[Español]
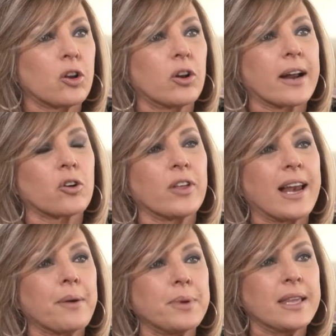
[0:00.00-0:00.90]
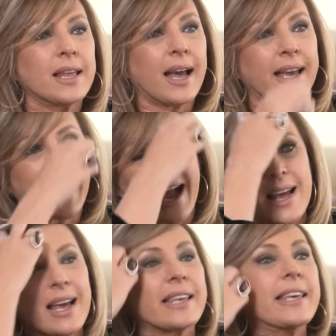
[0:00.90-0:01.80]
a lo largo de la vida, era
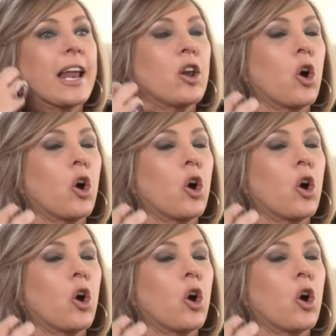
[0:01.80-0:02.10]
quién